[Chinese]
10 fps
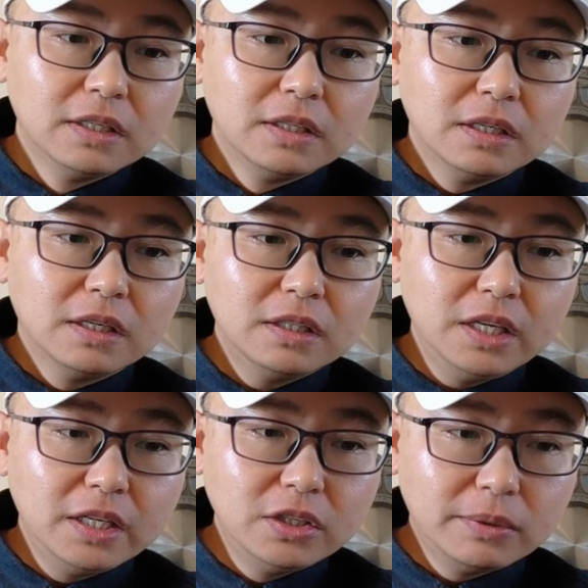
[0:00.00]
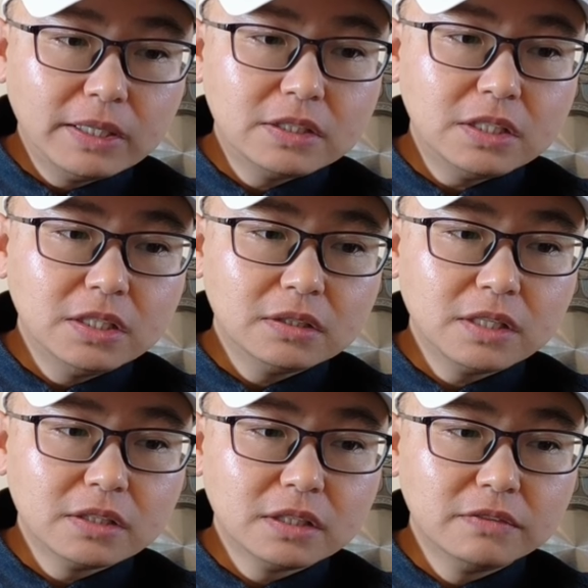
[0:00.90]
啊 ，E A 十八 G
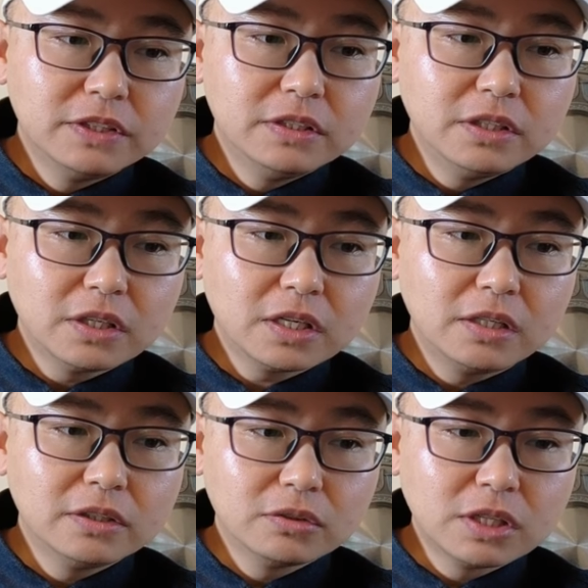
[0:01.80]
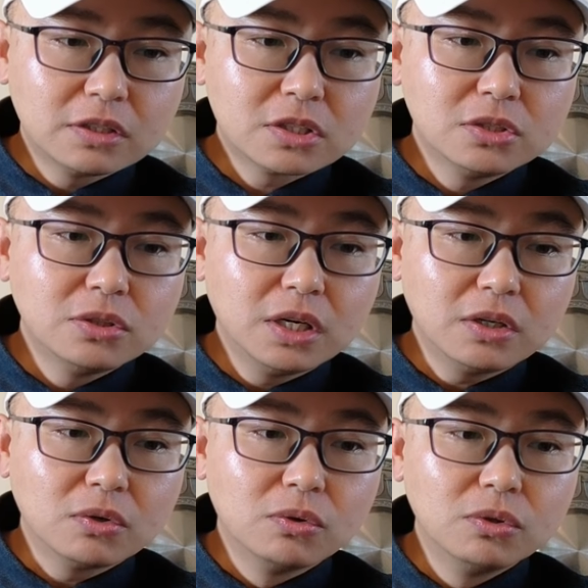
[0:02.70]
电子战飞机电干扰吊舱持续干
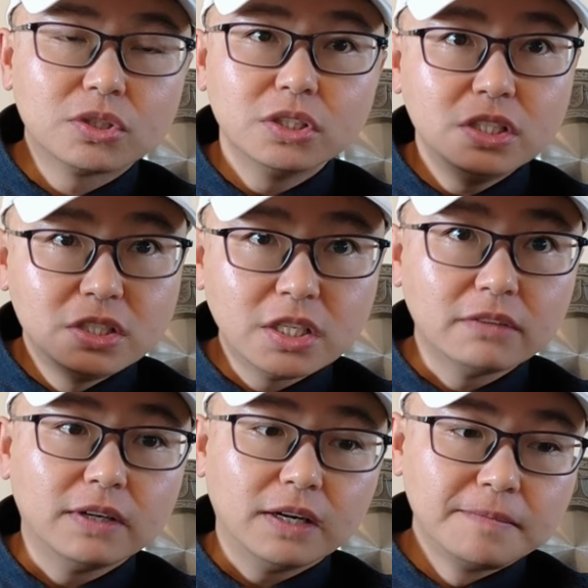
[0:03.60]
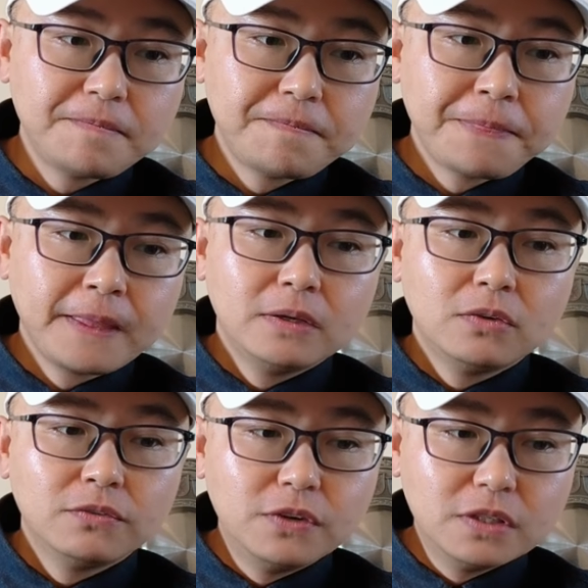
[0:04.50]
扰功率是一千瓦，
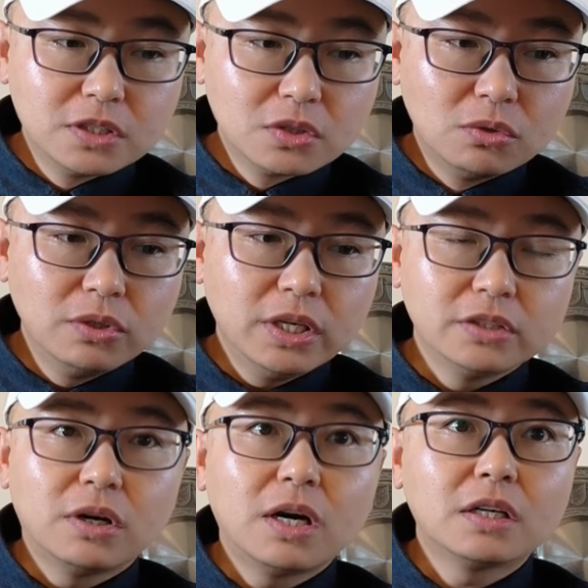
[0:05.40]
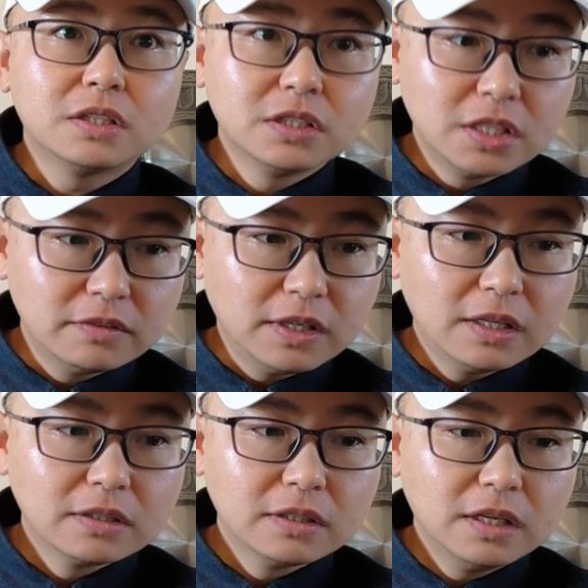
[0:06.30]
峰值功率也就二十千瓦。